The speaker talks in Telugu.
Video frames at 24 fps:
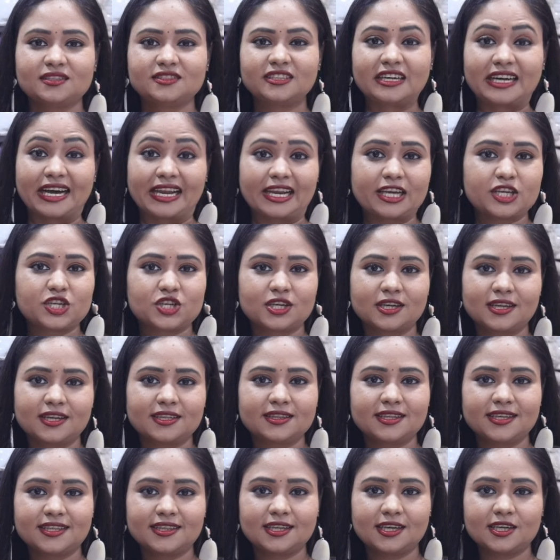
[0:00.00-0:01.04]
సో కలెక్షన్
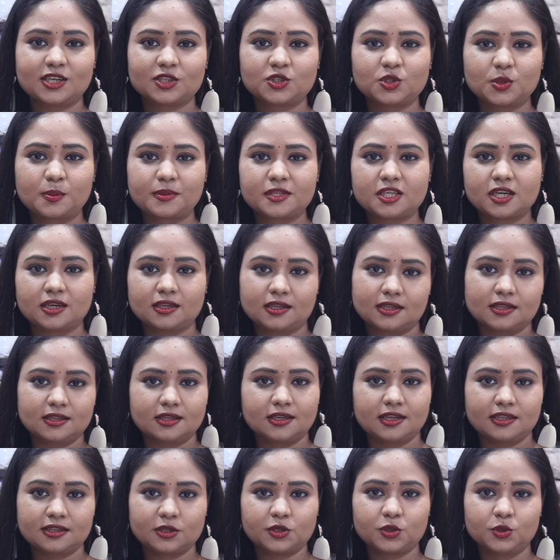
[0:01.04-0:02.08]
అయితే ఇందాక చూపించాను
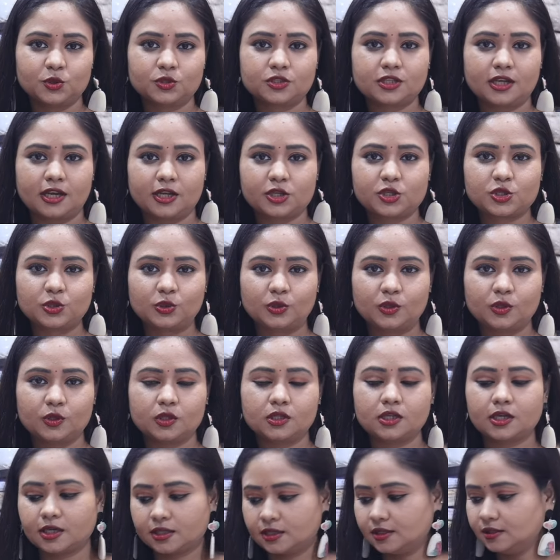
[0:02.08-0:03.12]
కదండి ఎంత హ్యూజ్ కలెక్షన్
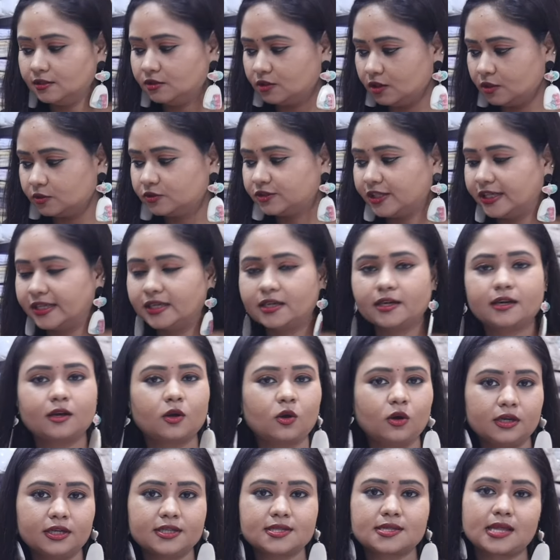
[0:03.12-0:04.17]
ఉంటుంది అన్నది సో uh, ఇక్కడ
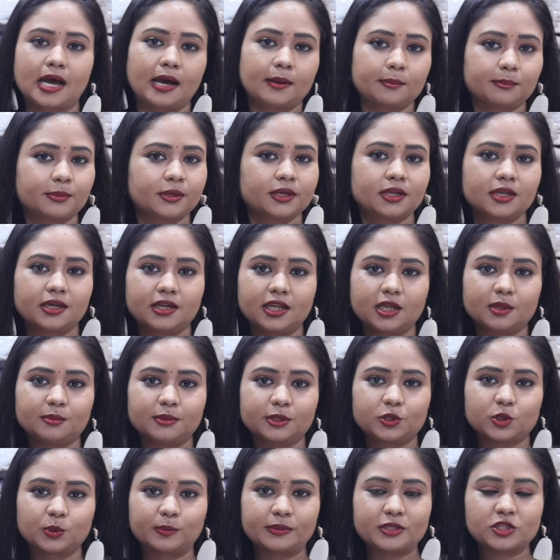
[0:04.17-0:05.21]
కొన్ని గా నేను
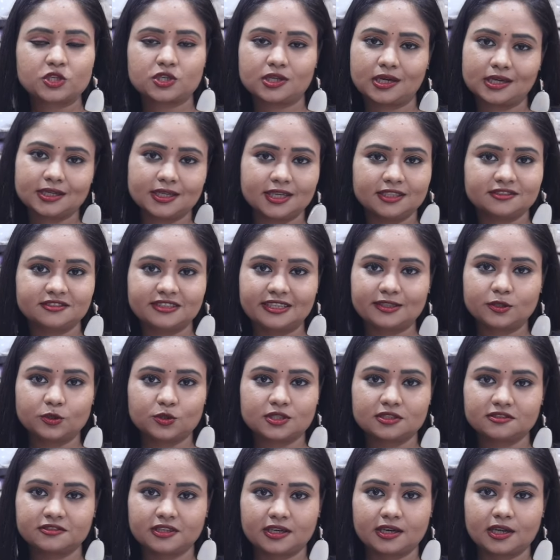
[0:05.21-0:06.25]
మీకు చూపించడానికి ఇటు సైడ్
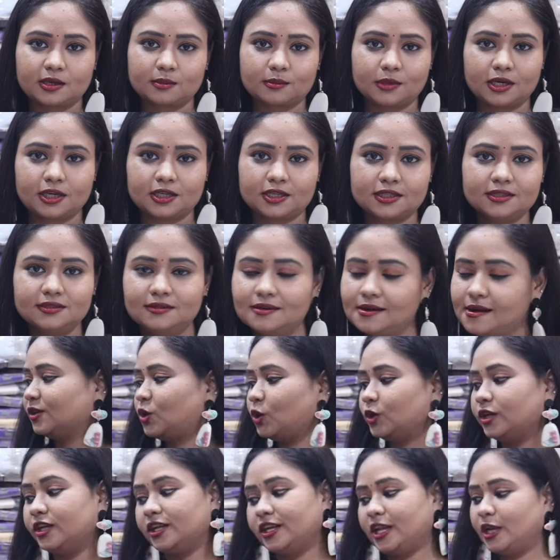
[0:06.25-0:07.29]
వచ్చేసాను అనమాట
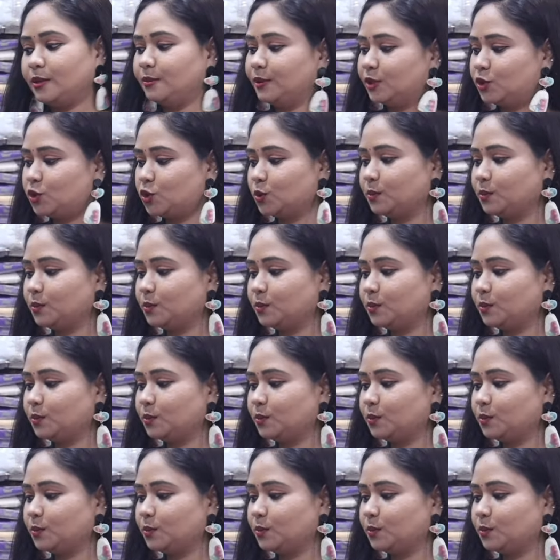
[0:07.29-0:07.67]
కొన్ని నేను మీకు